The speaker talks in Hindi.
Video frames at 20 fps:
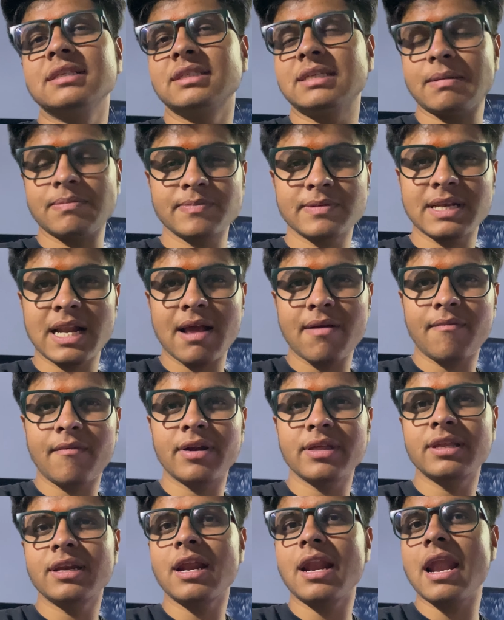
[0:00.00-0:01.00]
सब्सक्राइब
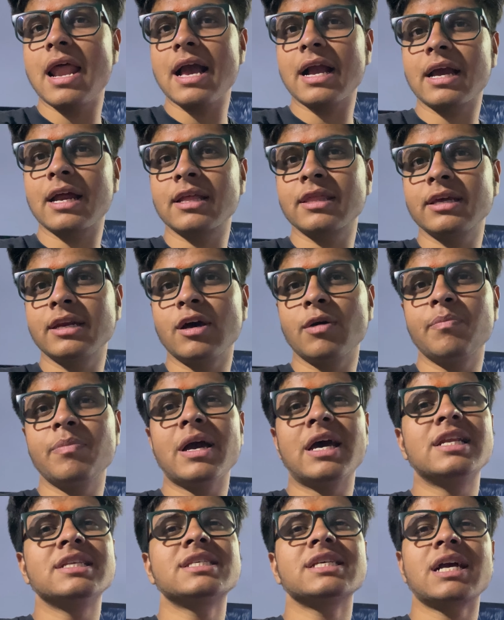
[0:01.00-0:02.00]
कर देना लाइक कर देना
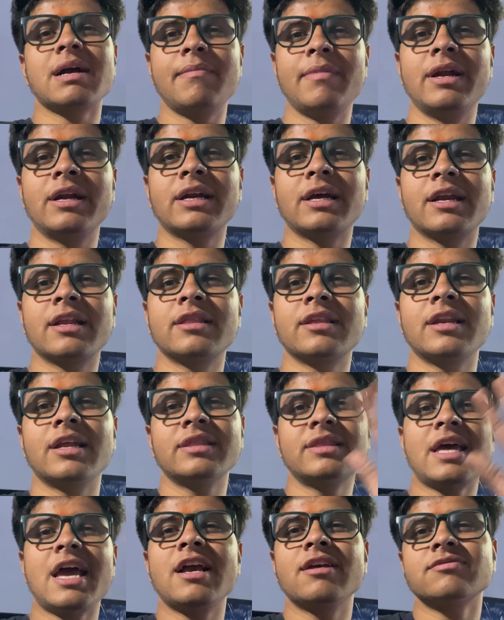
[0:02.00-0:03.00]
प्यारी से कमेंट कर देना
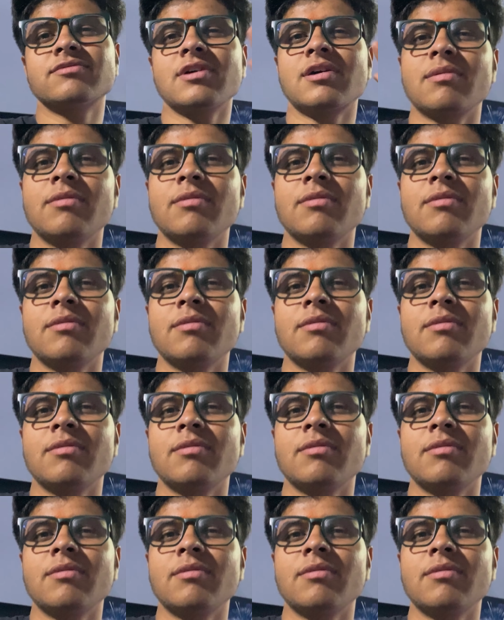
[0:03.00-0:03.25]
थैंक्स फॉर